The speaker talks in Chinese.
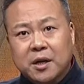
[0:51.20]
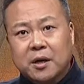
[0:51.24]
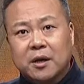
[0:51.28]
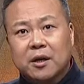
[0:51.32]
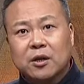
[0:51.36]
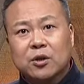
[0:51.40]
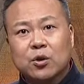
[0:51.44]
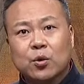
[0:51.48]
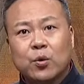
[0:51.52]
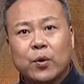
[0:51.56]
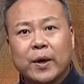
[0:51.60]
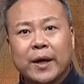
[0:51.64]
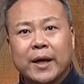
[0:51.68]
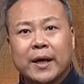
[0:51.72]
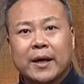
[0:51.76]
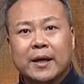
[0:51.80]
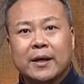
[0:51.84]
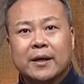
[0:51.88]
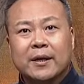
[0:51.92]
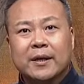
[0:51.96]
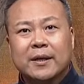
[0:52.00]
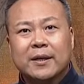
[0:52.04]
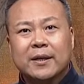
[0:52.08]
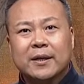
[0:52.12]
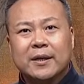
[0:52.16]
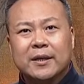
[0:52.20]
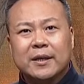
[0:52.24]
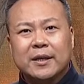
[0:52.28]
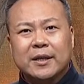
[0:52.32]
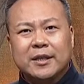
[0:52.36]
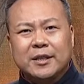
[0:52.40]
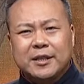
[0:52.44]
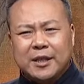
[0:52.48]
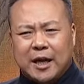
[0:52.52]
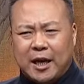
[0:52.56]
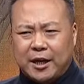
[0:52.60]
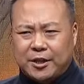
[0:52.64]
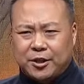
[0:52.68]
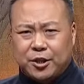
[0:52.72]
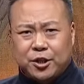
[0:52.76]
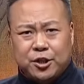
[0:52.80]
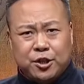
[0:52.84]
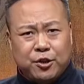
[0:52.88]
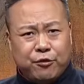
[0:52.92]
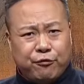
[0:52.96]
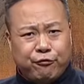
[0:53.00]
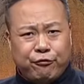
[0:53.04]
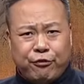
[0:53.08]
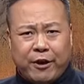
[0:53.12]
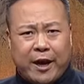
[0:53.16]
身而退，简直
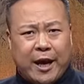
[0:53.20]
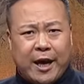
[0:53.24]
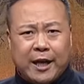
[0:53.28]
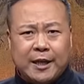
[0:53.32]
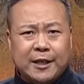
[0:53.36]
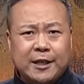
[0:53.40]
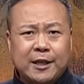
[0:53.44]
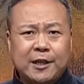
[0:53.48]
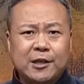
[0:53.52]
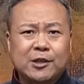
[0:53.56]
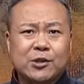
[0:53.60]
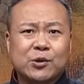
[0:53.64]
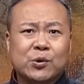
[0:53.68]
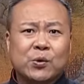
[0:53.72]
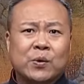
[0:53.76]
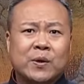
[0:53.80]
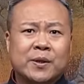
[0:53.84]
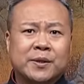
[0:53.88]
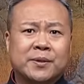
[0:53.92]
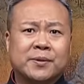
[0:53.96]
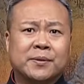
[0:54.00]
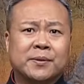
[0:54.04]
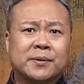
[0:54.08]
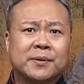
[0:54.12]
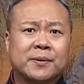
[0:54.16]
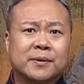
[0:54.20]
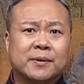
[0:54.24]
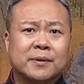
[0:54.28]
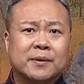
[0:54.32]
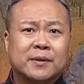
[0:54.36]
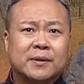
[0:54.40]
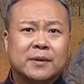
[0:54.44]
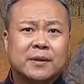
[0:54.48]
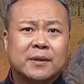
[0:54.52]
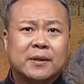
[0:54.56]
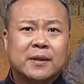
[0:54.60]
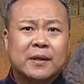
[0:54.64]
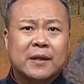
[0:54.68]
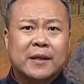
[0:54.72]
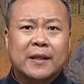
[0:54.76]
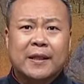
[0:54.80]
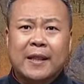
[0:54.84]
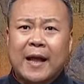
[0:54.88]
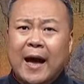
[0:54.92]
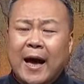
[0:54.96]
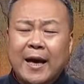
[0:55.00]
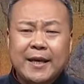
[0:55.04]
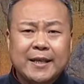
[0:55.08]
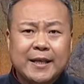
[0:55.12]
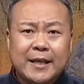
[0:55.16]
是匪夷所思、
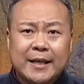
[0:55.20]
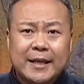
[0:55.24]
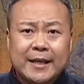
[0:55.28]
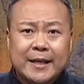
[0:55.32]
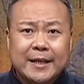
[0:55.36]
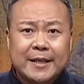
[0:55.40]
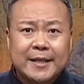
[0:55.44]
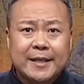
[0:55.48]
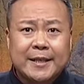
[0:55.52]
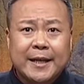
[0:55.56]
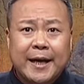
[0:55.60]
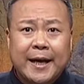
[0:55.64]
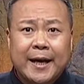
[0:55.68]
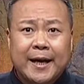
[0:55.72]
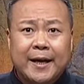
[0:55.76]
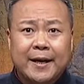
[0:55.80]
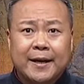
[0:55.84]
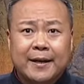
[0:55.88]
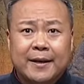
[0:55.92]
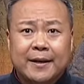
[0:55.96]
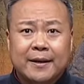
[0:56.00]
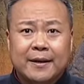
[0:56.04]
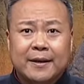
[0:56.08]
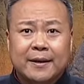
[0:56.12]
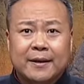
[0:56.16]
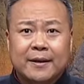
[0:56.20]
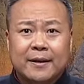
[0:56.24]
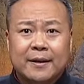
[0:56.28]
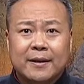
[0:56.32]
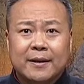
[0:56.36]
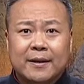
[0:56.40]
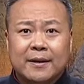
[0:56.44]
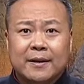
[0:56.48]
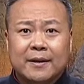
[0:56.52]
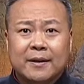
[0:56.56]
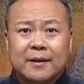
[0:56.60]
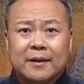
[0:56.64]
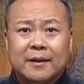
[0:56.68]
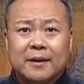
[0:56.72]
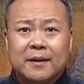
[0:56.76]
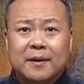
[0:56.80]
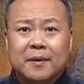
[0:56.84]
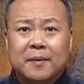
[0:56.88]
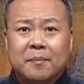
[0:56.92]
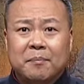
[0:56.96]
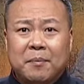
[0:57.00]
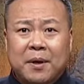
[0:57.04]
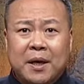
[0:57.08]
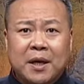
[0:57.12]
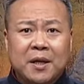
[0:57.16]
难以理解
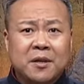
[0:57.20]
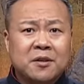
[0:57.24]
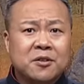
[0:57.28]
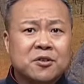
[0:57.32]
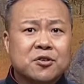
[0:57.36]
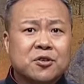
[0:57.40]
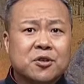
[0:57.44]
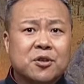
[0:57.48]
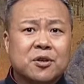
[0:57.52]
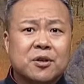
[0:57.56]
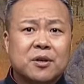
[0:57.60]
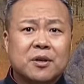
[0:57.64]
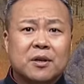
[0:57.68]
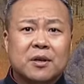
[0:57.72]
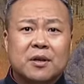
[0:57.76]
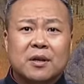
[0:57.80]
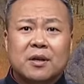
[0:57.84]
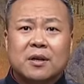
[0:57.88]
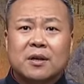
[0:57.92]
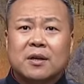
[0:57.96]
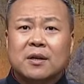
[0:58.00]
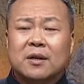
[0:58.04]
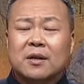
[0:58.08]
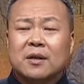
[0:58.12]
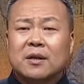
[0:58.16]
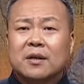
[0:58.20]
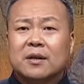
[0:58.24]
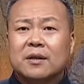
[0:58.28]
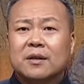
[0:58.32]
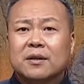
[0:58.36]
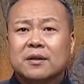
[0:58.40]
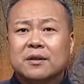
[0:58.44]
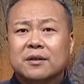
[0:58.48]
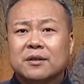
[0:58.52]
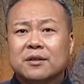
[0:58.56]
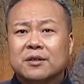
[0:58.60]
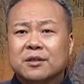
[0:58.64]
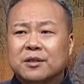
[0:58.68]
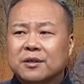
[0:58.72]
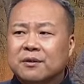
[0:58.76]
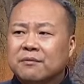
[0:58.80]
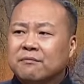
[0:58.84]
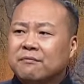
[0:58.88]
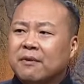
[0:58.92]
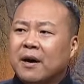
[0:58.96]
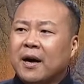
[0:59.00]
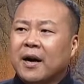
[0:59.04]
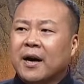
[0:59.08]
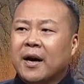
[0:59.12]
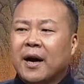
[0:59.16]
明知
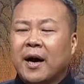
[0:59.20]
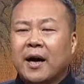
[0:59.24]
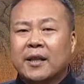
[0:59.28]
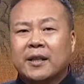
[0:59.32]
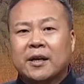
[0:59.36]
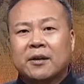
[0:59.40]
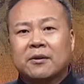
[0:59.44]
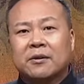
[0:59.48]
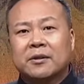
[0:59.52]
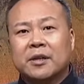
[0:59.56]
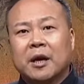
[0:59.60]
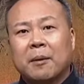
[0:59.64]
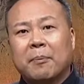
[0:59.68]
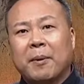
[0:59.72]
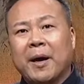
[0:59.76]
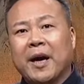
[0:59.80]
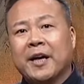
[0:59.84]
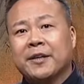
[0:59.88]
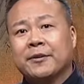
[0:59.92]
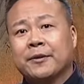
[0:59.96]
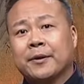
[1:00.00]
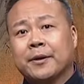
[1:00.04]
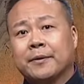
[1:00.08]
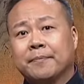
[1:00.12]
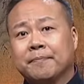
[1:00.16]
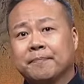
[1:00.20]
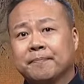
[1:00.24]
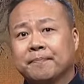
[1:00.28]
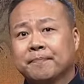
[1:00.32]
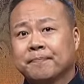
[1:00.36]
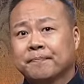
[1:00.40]
秦王看他有点别扭了，